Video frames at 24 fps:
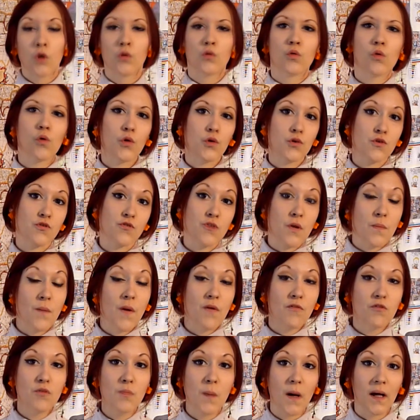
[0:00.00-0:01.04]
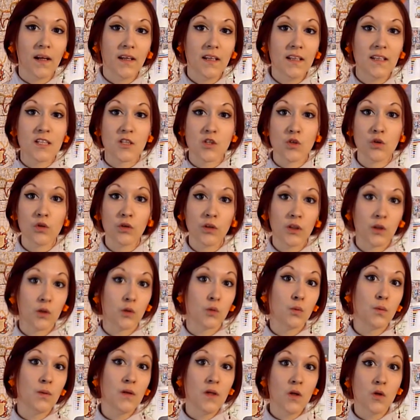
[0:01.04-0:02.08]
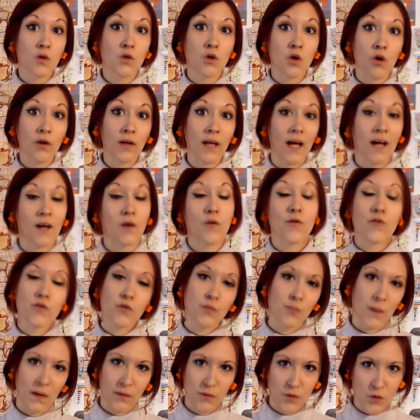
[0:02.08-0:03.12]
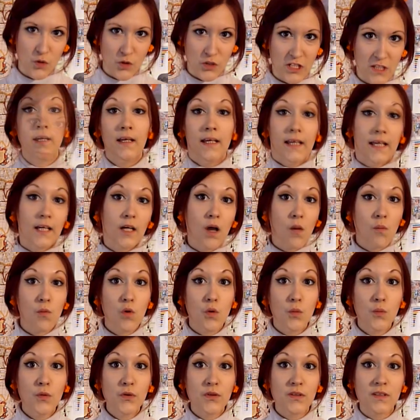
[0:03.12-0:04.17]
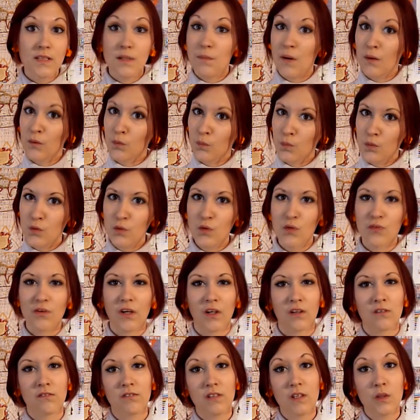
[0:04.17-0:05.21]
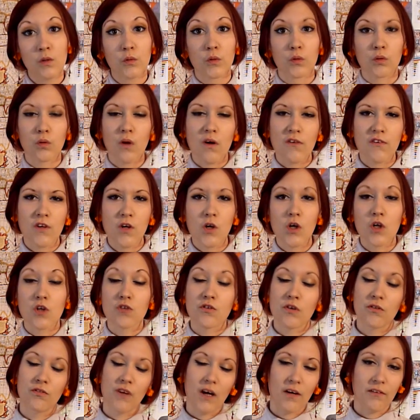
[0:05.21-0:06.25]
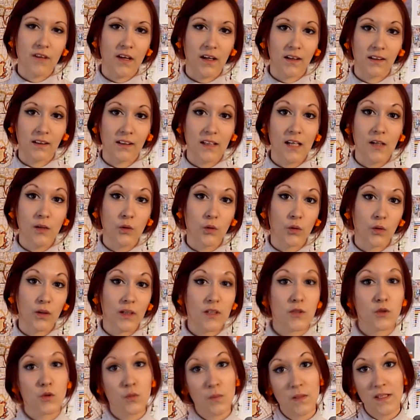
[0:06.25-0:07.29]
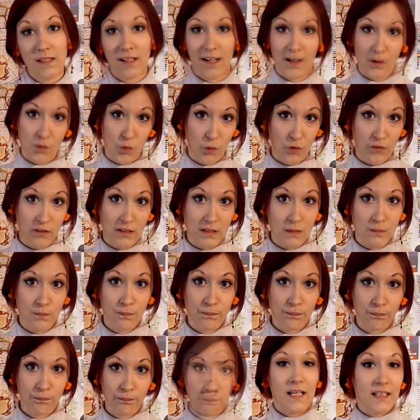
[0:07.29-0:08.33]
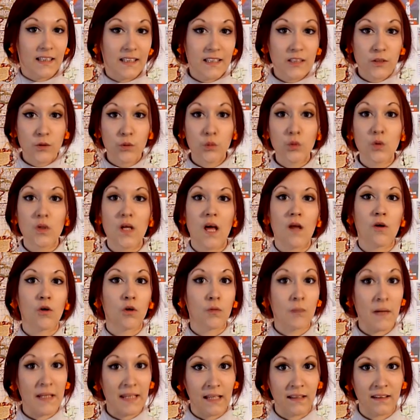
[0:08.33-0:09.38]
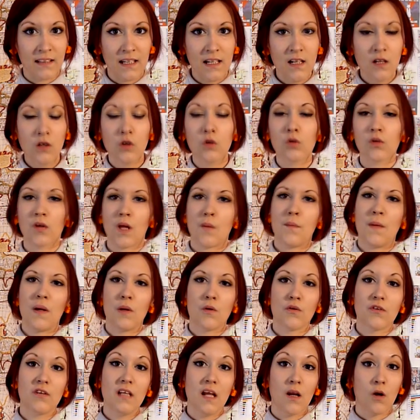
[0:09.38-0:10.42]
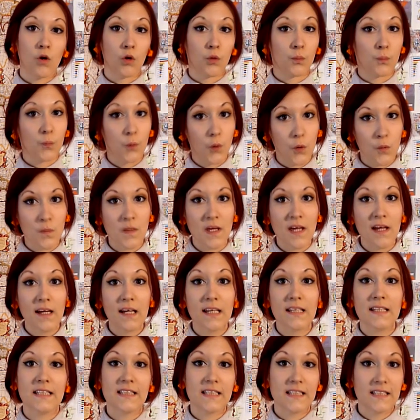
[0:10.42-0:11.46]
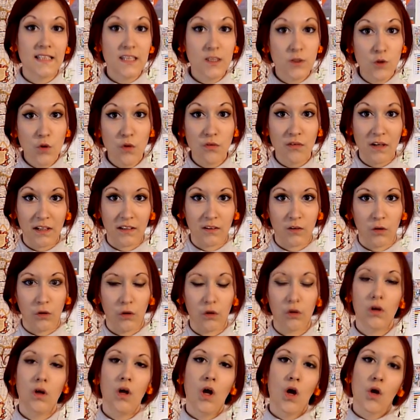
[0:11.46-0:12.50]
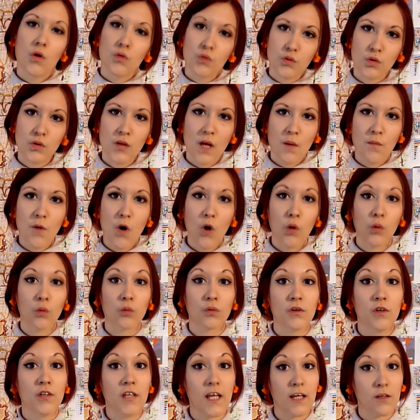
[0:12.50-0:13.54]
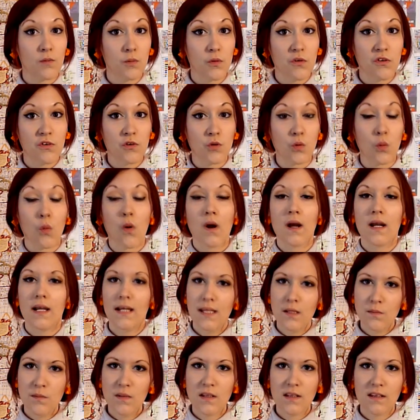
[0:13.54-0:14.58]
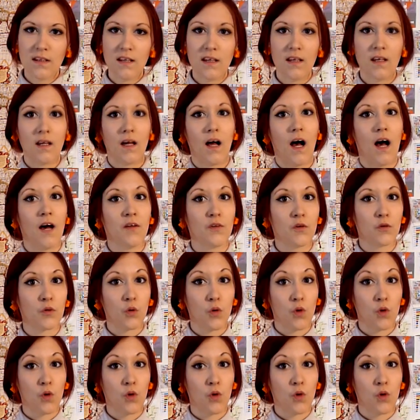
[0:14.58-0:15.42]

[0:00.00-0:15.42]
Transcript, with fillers: donc je vais pas vous parler des gens qui oublient une langue à cause d'une pathologie. Et comme le but n'est pas non plus de faire une vidéo de 3 heures, je vais devoir faire quelques résumés et raccourcis. L'attrition de la langue maternelle, qu'on appelle aussi la langue première, nécessite deux facteurs. Tout d'abord qu'on ait une exposition limitée à notre